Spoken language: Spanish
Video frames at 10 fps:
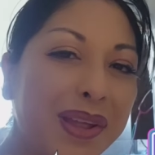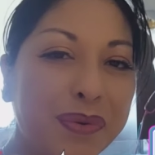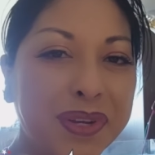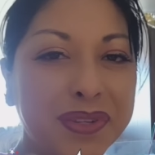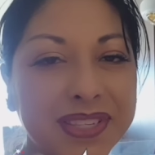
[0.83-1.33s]
Hola,
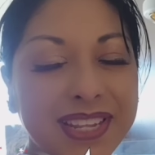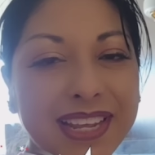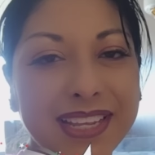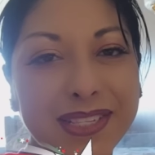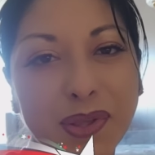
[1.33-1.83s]
buenos
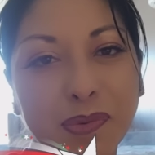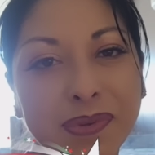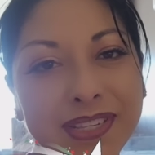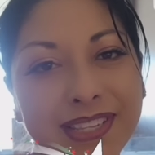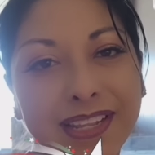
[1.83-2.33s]
días,
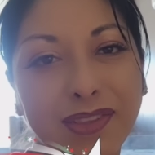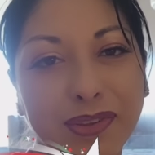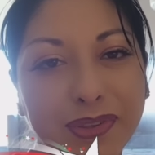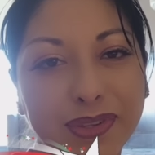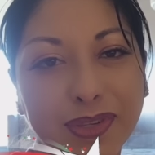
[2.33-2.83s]
¿cómo están
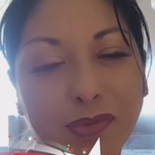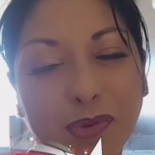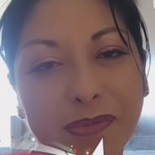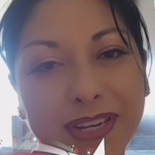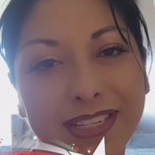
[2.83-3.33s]
todos?
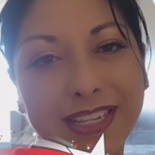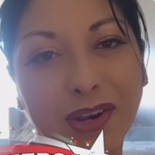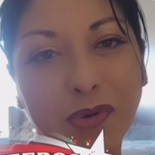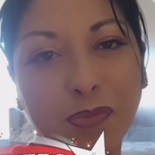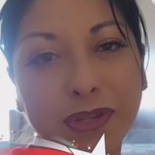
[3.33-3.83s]
¿Cómo
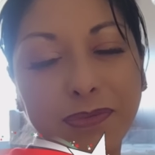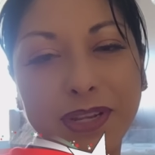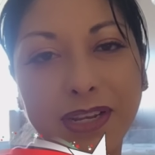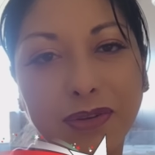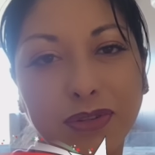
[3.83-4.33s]
amanecieron? Pues
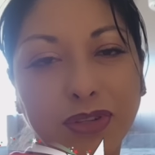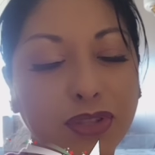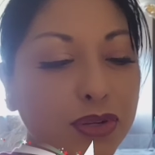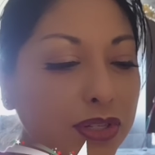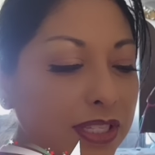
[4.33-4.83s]
miren,
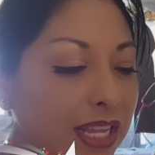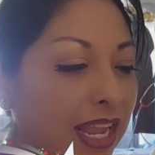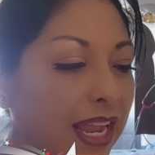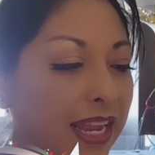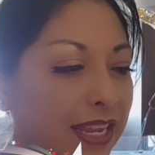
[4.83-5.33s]
nosotros
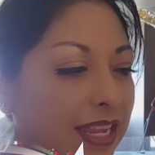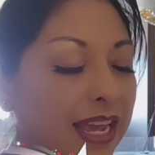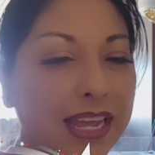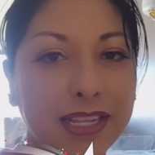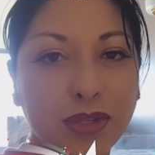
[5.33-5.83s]

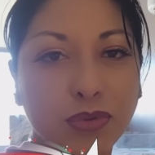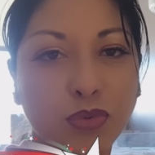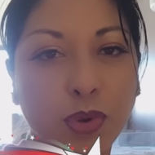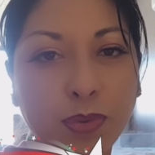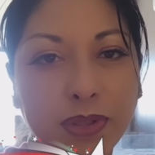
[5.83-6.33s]
ya es
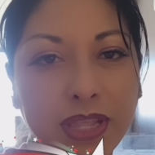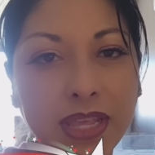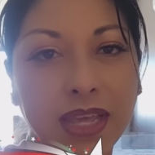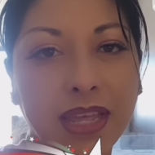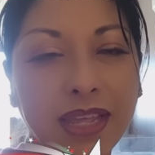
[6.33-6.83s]
un nuevo
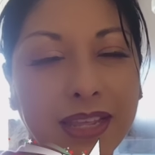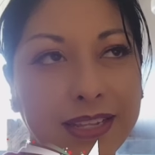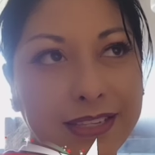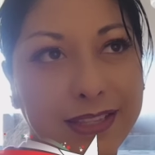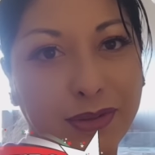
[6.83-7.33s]
día,
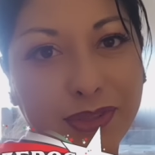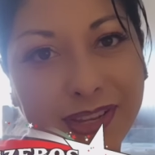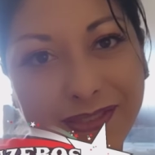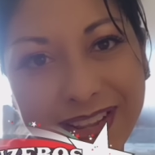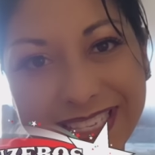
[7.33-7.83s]
este,
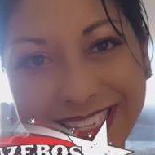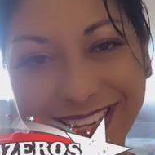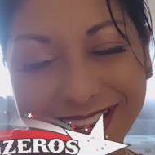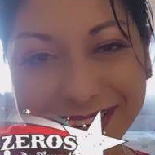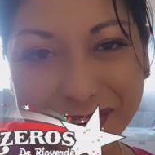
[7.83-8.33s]
otra vez
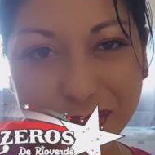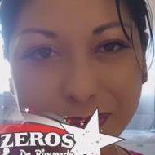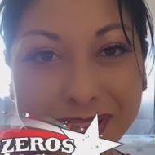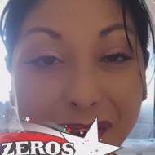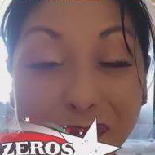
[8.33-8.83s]
aquí en el
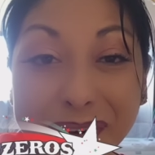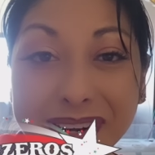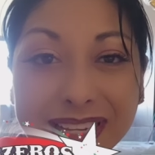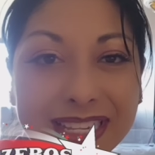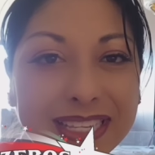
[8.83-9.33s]
hospital, pero
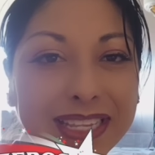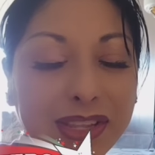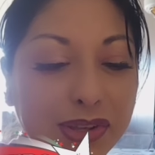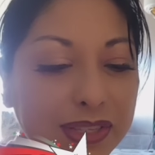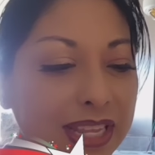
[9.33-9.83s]
gracias a
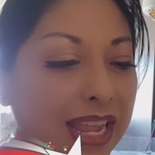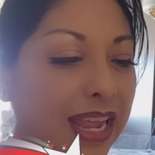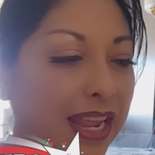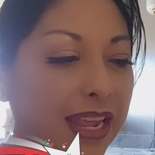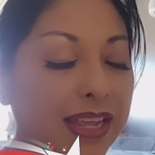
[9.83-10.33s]
Dios,
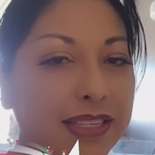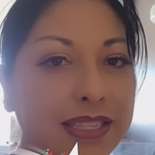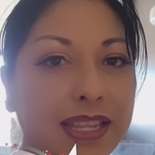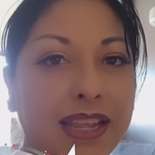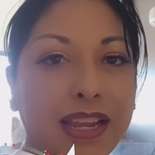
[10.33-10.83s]

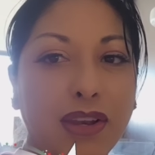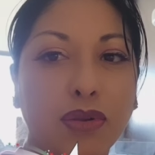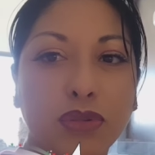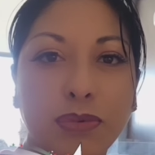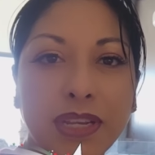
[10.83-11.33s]
este,
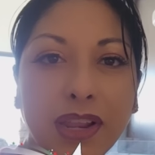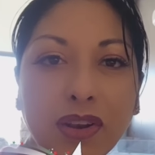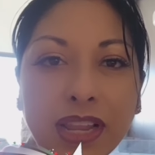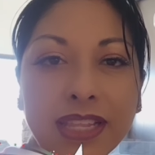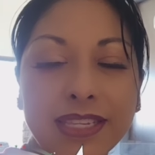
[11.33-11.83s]
nos
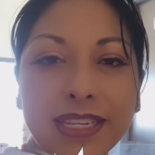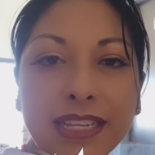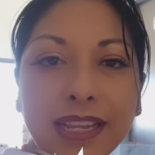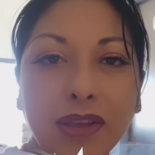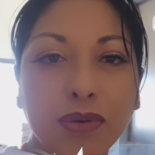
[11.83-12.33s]
vinieron a
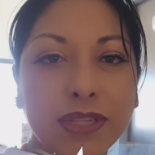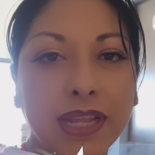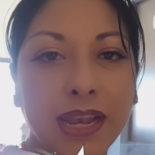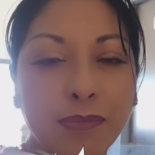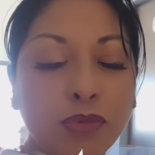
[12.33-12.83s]
decir que hoy
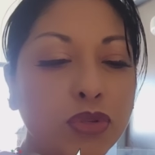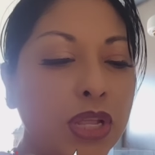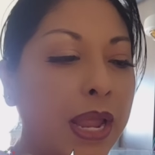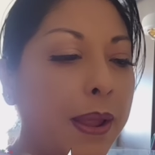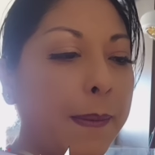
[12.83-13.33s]

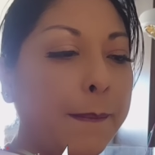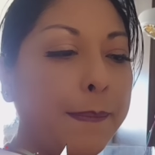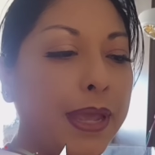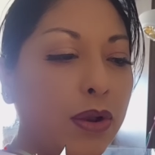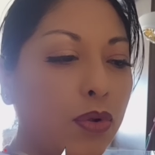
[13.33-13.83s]
salemos,
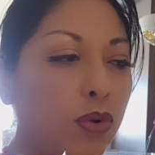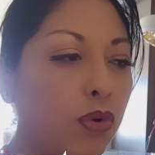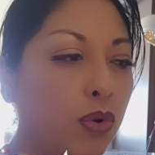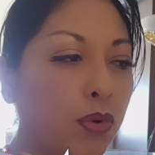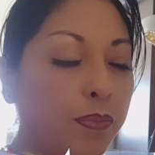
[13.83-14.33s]

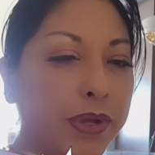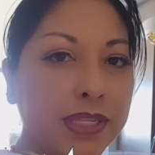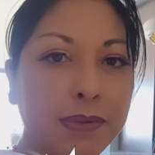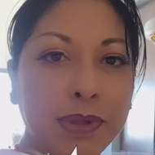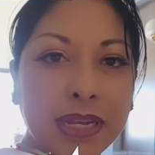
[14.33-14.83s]
pero
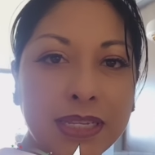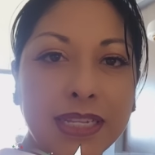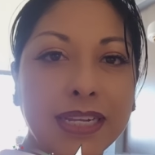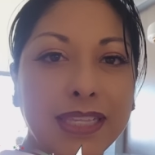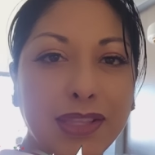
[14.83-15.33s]
pues también
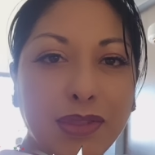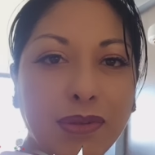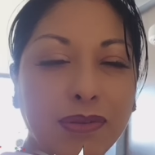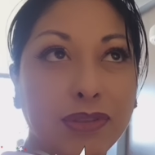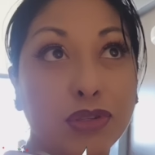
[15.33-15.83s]
hace
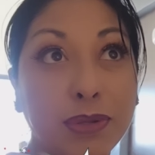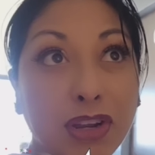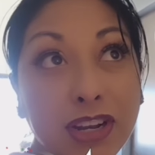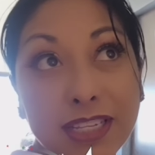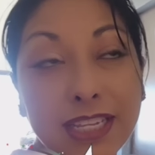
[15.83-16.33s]
ratito, nos
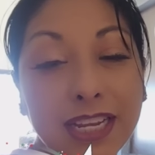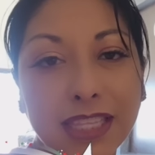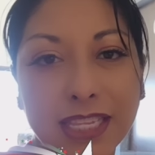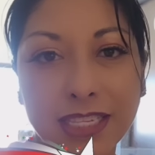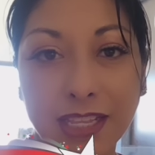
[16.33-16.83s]
vinieron a decir
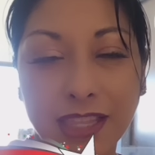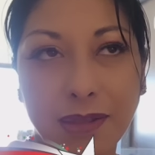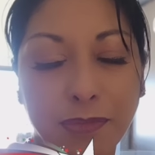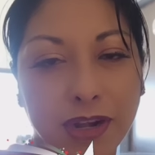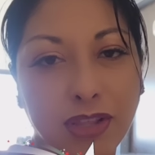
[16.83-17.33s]
desde
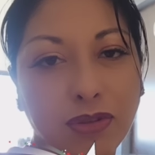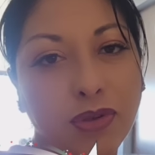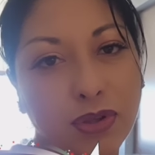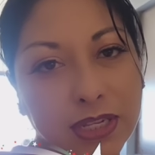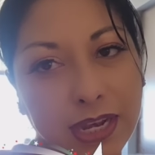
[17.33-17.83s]

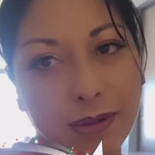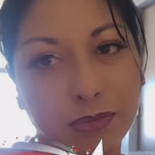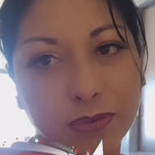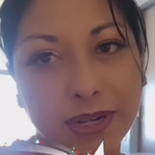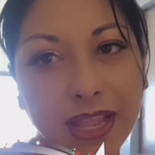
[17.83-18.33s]
tempranito que hoy
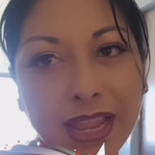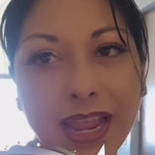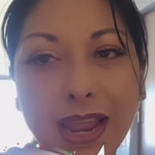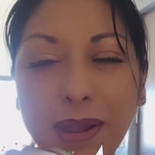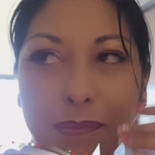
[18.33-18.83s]
salíamos, ¿verdad?
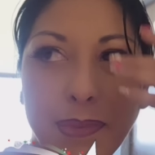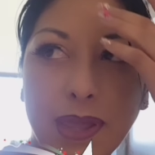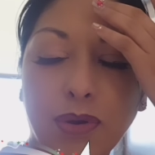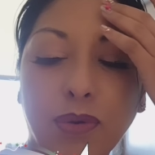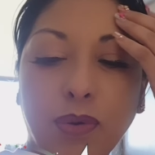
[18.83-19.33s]

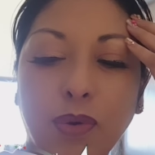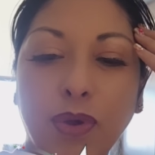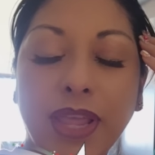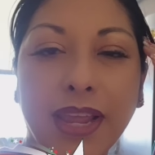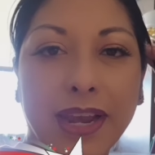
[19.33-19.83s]

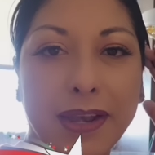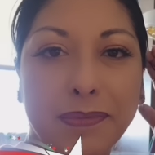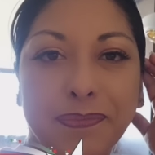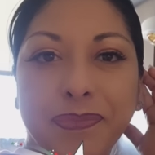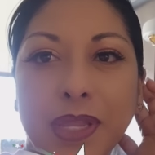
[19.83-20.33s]
Pero, ¿qué
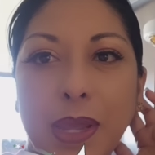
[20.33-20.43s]
creen?